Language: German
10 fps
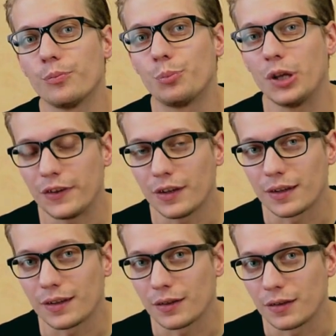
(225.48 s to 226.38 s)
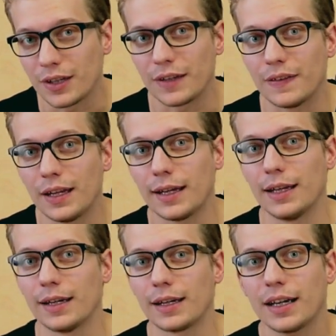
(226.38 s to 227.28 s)
bis es
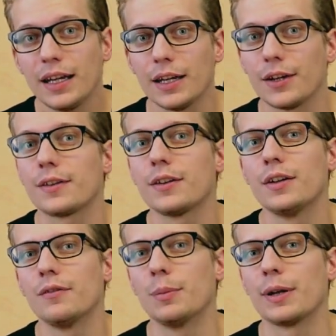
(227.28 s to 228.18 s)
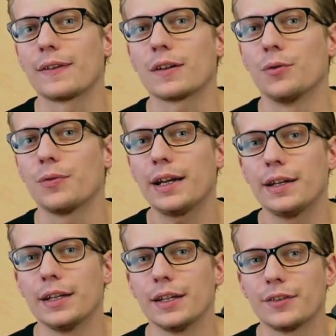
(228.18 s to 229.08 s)
tatsächlich riecht, wenn man es drauf
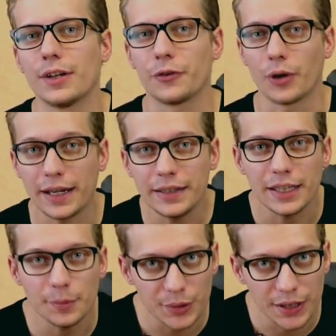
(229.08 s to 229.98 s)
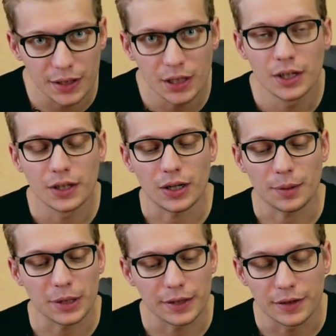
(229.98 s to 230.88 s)
anlegt. Also angeblich
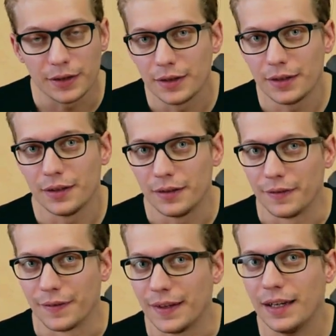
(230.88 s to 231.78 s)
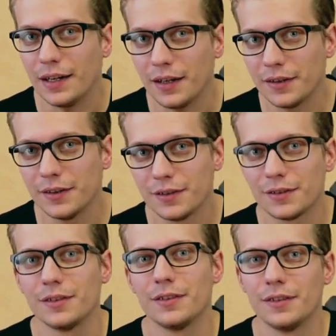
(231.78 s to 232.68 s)
kann man sehr lange
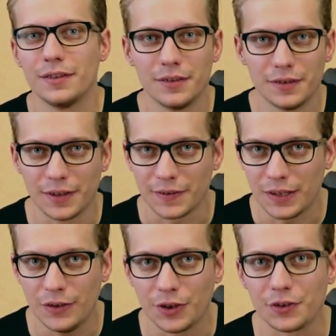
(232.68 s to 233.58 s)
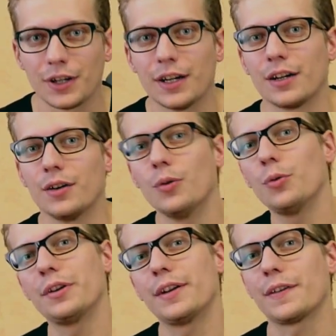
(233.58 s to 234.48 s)
das T-Shirt tragen,
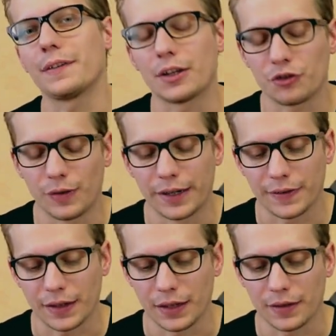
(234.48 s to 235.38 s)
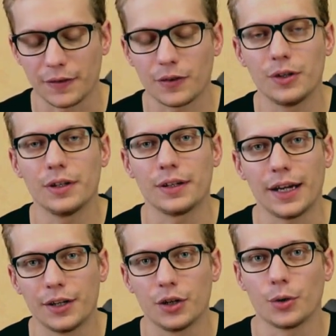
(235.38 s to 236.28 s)
ohne dass es nach Schweiß riecht. Das soll
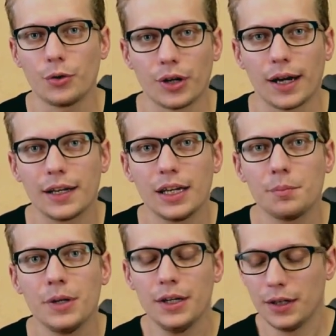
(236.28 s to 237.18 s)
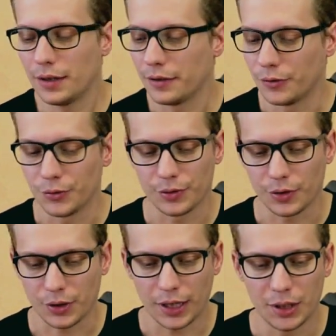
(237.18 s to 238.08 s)
keine Gerüche annehmen und
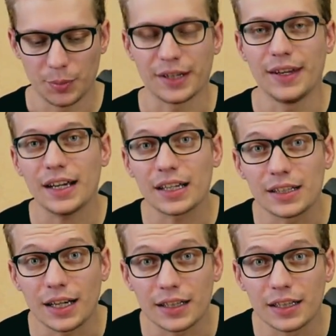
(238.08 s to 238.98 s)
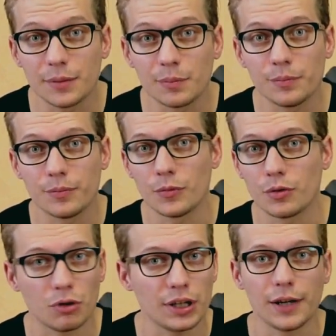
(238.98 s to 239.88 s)
auch keine Bakterien annehmen.
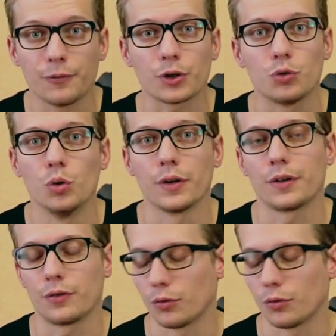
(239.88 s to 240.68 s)
Geht einfach durch